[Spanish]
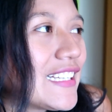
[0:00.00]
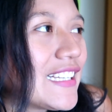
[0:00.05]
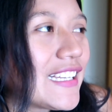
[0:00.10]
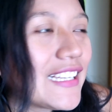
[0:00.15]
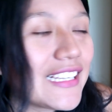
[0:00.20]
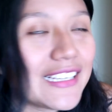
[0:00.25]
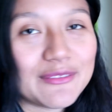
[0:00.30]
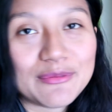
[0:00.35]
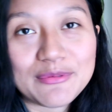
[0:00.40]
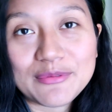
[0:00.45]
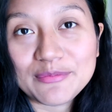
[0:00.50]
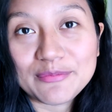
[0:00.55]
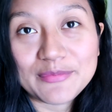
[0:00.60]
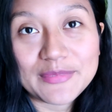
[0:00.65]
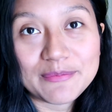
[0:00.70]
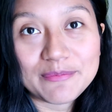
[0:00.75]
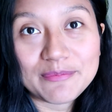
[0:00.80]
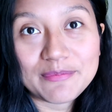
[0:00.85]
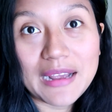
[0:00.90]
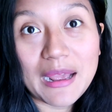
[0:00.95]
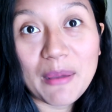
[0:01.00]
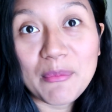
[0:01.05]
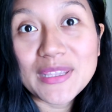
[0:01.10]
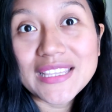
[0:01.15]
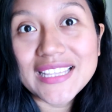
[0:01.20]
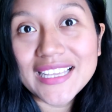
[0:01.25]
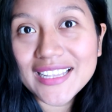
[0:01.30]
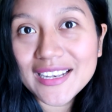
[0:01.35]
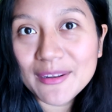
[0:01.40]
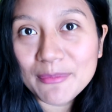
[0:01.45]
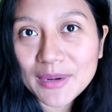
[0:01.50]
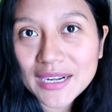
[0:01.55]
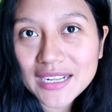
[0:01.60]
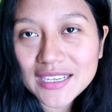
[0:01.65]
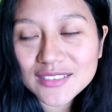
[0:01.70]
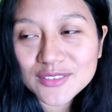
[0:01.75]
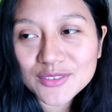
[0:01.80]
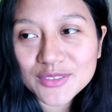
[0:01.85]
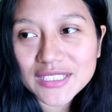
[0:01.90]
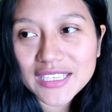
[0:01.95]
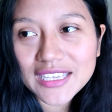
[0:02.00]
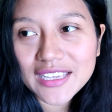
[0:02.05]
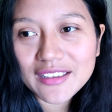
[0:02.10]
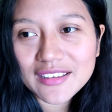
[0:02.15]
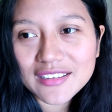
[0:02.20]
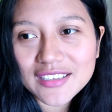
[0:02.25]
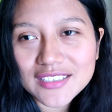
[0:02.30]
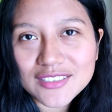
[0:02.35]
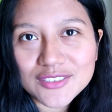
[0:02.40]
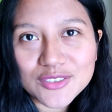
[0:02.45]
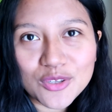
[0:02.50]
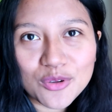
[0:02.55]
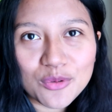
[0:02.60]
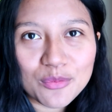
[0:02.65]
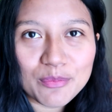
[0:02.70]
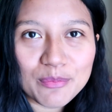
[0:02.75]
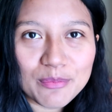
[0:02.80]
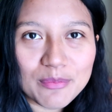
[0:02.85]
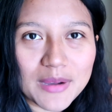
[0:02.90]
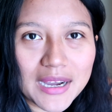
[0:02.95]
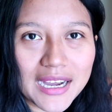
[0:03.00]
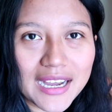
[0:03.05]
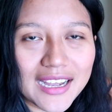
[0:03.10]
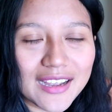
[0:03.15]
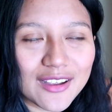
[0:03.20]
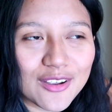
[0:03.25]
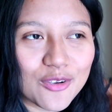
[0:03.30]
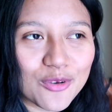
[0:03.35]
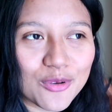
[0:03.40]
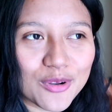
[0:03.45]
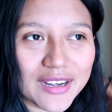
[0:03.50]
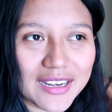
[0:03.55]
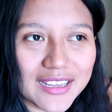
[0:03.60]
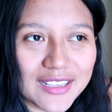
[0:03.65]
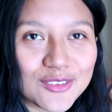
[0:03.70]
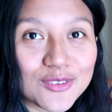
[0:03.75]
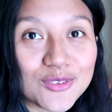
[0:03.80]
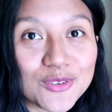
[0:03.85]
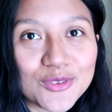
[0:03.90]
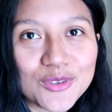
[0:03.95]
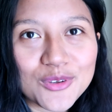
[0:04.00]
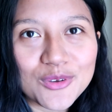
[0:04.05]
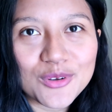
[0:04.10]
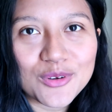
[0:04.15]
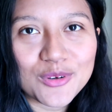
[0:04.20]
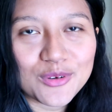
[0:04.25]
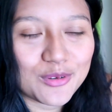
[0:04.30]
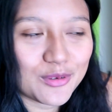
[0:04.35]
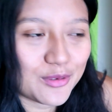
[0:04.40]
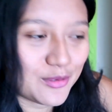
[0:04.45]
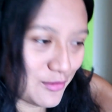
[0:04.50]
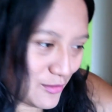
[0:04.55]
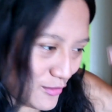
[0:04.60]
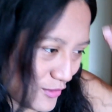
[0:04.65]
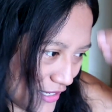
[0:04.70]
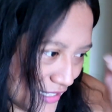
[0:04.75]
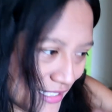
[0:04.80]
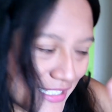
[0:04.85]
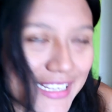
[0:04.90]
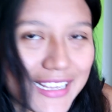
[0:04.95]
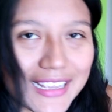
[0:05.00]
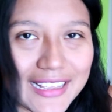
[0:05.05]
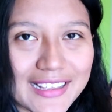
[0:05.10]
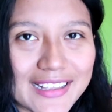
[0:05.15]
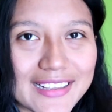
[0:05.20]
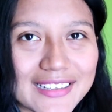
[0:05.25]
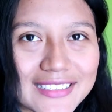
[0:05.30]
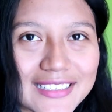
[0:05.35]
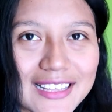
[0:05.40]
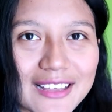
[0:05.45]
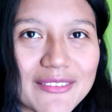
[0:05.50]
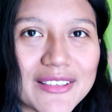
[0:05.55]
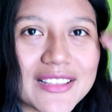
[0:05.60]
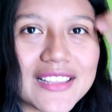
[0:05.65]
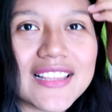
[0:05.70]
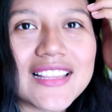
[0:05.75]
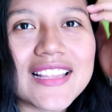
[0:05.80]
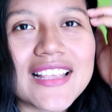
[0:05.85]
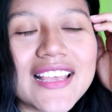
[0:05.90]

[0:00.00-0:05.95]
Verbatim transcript: eh, a mitad del embarazo, es que esto va corriendo, no, lo que sigue, ¿saben?